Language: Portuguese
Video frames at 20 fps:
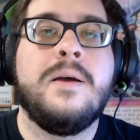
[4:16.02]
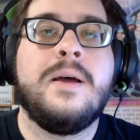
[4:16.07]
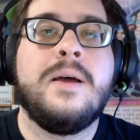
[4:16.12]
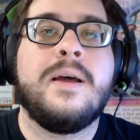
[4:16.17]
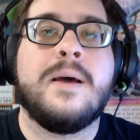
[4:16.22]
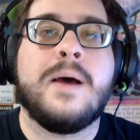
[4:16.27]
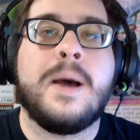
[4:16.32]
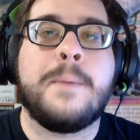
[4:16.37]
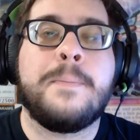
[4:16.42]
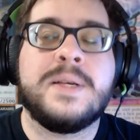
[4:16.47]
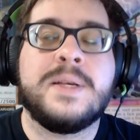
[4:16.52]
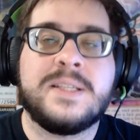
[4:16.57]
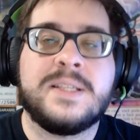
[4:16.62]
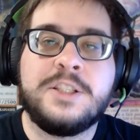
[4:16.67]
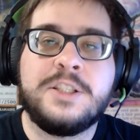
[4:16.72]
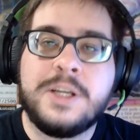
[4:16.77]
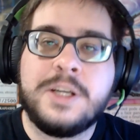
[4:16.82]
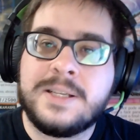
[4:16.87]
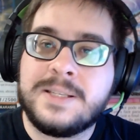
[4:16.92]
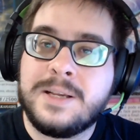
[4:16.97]
Apesar
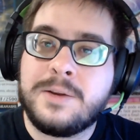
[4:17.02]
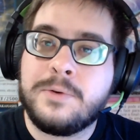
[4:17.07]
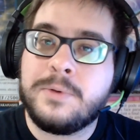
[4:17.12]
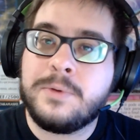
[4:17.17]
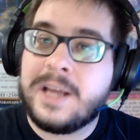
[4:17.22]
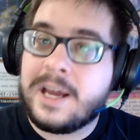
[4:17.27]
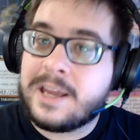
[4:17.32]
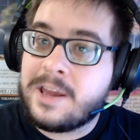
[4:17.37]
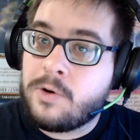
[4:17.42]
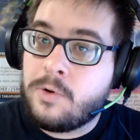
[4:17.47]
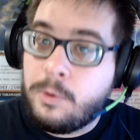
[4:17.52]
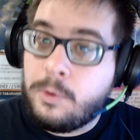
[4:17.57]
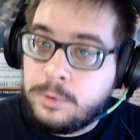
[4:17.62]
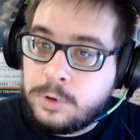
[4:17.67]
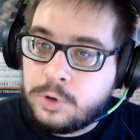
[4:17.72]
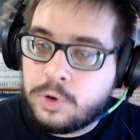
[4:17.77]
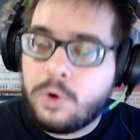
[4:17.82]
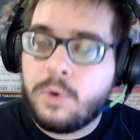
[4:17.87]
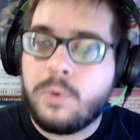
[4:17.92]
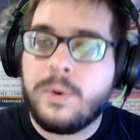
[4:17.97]
de eles serem um deck
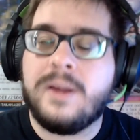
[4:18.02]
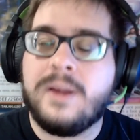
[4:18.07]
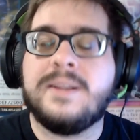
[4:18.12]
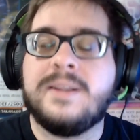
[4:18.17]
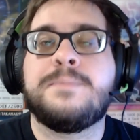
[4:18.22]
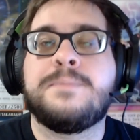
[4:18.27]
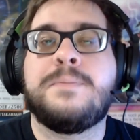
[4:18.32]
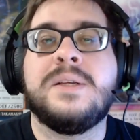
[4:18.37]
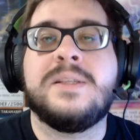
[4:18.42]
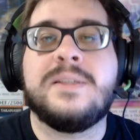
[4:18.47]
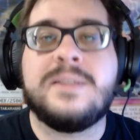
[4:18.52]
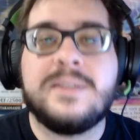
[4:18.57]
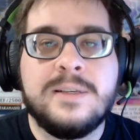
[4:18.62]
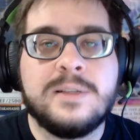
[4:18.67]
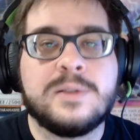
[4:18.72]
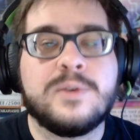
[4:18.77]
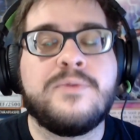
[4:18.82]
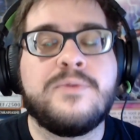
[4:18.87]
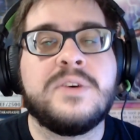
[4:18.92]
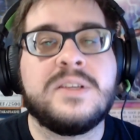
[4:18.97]
control, eles
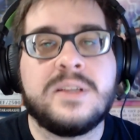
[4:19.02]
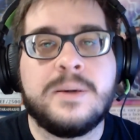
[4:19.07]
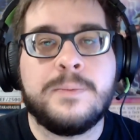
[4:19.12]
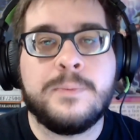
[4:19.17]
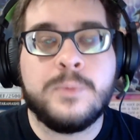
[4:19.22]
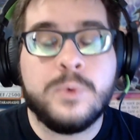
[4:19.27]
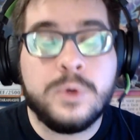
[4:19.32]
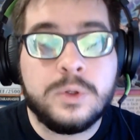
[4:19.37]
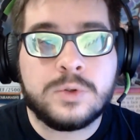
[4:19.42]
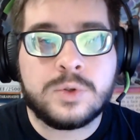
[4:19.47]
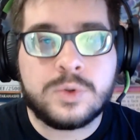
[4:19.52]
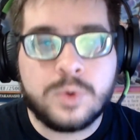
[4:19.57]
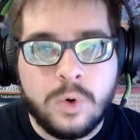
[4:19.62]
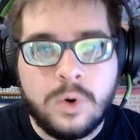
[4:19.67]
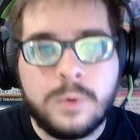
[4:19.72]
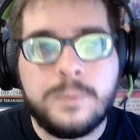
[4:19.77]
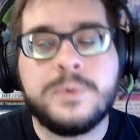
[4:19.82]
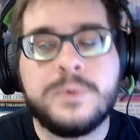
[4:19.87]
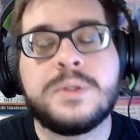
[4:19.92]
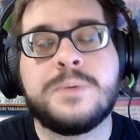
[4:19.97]
precisam fazer muitos
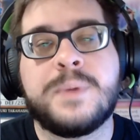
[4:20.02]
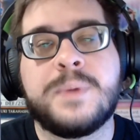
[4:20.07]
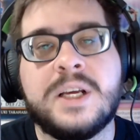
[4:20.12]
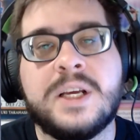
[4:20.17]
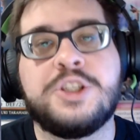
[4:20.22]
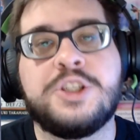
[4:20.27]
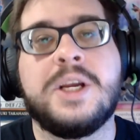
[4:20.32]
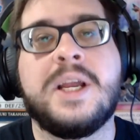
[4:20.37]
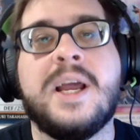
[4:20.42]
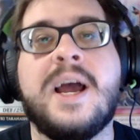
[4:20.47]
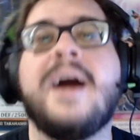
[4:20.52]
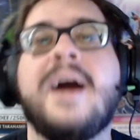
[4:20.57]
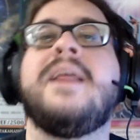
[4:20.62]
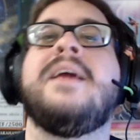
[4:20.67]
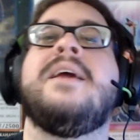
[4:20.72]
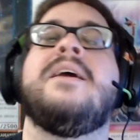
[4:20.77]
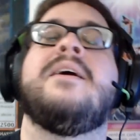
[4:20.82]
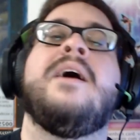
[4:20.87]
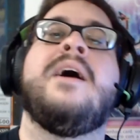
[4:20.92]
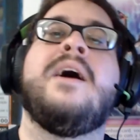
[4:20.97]
combos para
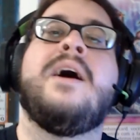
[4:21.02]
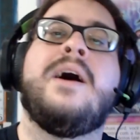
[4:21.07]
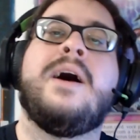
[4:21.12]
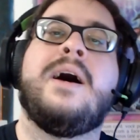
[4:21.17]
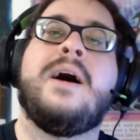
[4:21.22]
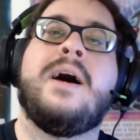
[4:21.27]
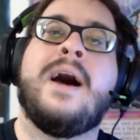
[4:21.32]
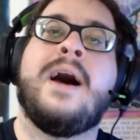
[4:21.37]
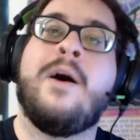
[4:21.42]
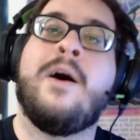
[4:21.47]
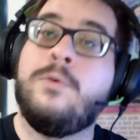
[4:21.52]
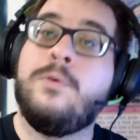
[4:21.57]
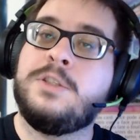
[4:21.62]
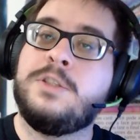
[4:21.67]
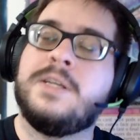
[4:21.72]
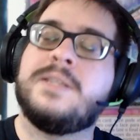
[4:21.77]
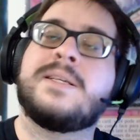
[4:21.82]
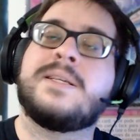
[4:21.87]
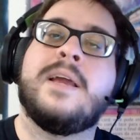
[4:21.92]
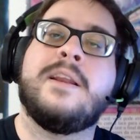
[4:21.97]
chegarem a,
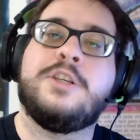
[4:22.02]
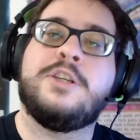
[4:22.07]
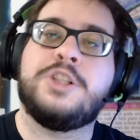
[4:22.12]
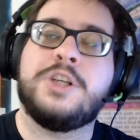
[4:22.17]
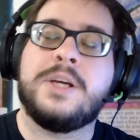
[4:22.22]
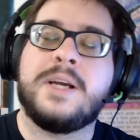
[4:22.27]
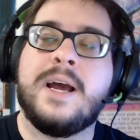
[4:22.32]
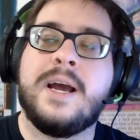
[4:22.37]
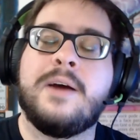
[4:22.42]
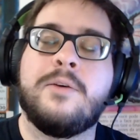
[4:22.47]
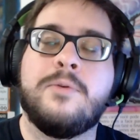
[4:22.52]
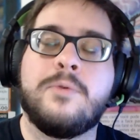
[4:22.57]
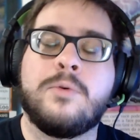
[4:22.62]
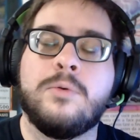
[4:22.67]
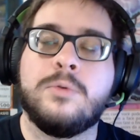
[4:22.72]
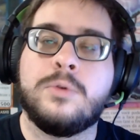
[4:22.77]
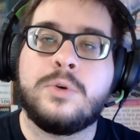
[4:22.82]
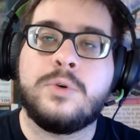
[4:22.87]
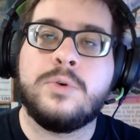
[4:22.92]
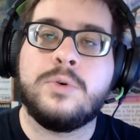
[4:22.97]
aonde eles querem chegar no
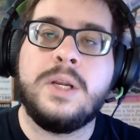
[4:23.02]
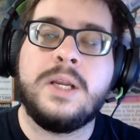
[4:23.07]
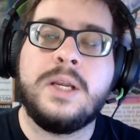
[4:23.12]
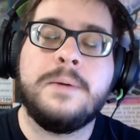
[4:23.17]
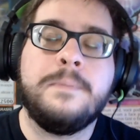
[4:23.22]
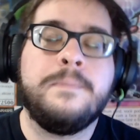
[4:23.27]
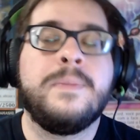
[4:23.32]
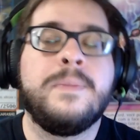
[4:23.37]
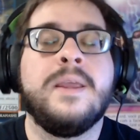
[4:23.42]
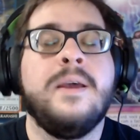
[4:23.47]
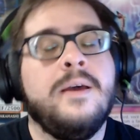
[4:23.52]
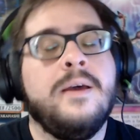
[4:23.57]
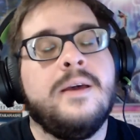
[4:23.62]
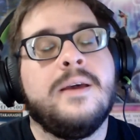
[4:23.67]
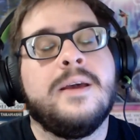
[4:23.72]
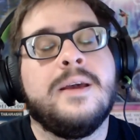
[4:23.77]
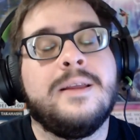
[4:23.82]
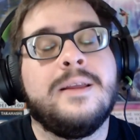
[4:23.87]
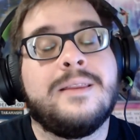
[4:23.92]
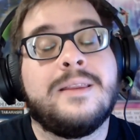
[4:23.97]
controle.
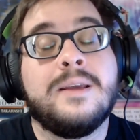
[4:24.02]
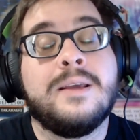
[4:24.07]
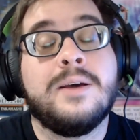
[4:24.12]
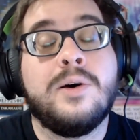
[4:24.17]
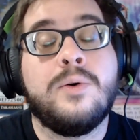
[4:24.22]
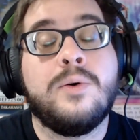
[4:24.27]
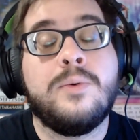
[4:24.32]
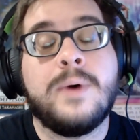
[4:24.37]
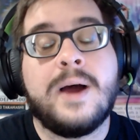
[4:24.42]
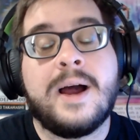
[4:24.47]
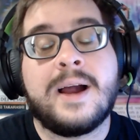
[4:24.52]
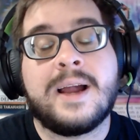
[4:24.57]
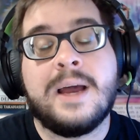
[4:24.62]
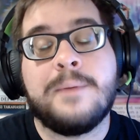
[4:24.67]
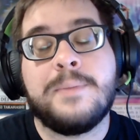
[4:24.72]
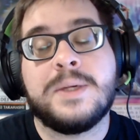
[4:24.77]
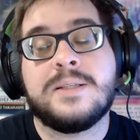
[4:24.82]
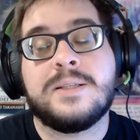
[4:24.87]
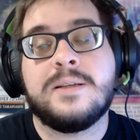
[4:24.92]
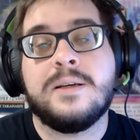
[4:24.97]
Então
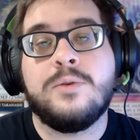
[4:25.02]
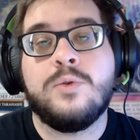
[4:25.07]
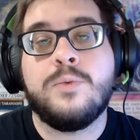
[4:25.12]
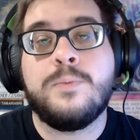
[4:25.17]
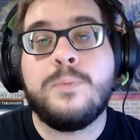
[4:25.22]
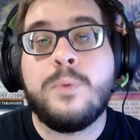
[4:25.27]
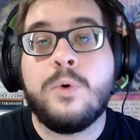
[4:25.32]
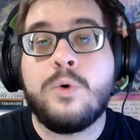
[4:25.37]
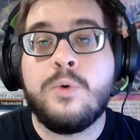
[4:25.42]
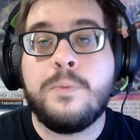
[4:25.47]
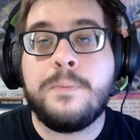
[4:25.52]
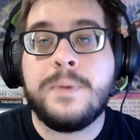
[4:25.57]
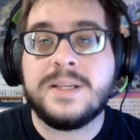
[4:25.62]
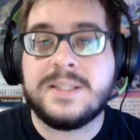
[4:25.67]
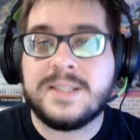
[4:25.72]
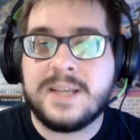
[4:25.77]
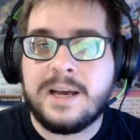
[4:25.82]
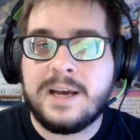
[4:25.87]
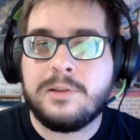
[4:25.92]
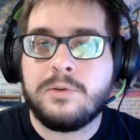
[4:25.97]
acaba sendo um pouco
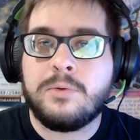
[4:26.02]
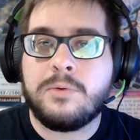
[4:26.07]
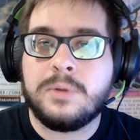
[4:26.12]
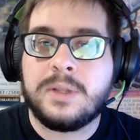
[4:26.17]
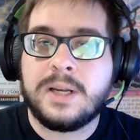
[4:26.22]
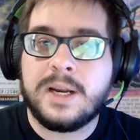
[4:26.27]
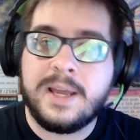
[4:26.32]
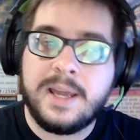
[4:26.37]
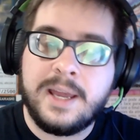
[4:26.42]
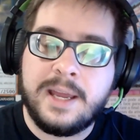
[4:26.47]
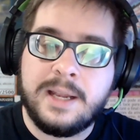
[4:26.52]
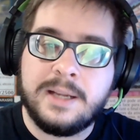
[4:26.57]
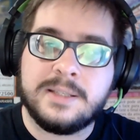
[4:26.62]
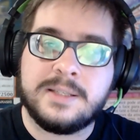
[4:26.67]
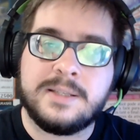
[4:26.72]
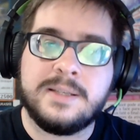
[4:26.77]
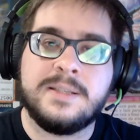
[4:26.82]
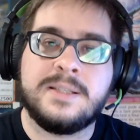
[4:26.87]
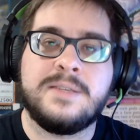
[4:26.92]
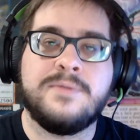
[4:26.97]
pesado contra
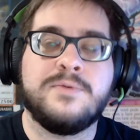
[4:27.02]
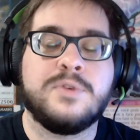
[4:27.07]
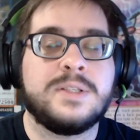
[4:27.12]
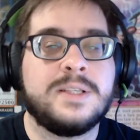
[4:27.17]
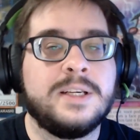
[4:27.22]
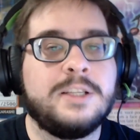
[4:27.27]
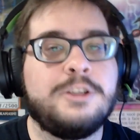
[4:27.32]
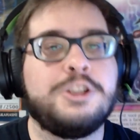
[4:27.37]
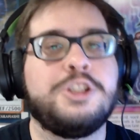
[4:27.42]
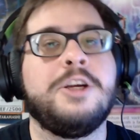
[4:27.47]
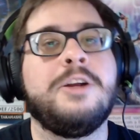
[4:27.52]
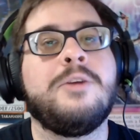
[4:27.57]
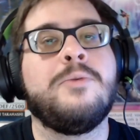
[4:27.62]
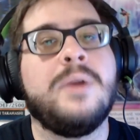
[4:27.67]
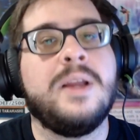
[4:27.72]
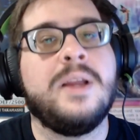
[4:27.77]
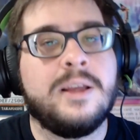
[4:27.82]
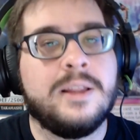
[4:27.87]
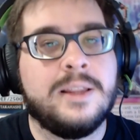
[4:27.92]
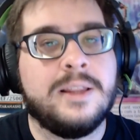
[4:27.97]
eles. E se você tira o
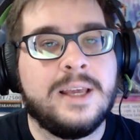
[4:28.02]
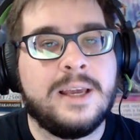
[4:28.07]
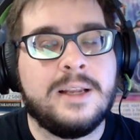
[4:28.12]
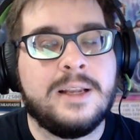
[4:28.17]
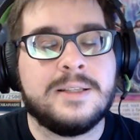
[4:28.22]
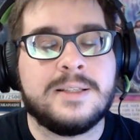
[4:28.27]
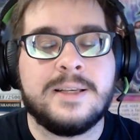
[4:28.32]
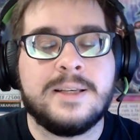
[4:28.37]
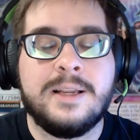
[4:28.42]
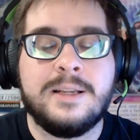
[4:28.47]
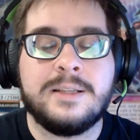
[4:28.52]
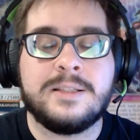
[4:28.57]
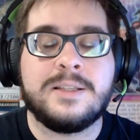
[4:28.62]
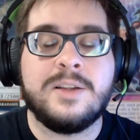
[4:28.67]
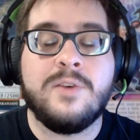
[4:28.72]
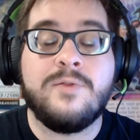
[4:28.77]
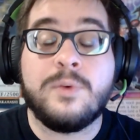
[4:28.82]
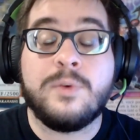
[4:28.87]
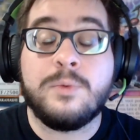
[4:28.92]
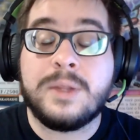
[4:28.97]
link deles, eles
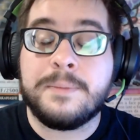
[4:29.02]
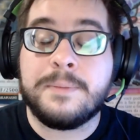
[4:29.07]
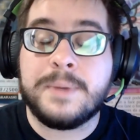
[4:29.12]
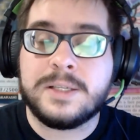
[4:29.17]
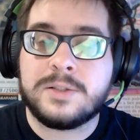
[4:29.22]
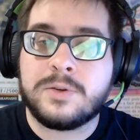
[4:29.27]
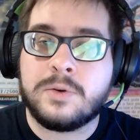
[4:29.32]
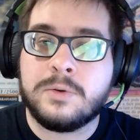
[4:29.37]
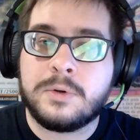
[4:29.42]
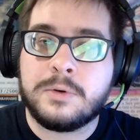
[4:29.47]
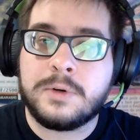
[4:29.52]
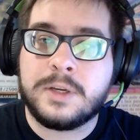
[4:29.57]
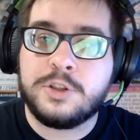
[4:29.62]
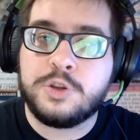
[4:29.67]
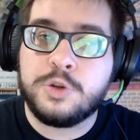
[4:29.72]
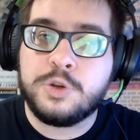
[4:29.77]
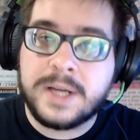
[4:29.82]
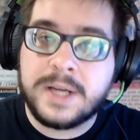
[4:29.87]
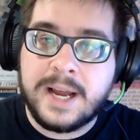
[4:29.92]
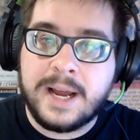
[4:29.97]
não vão ter mais contra o que
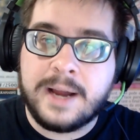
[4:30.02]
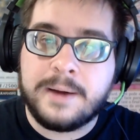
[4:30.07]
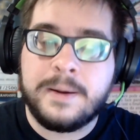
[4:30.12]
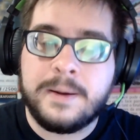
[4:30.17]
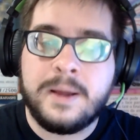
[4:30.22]
jogar.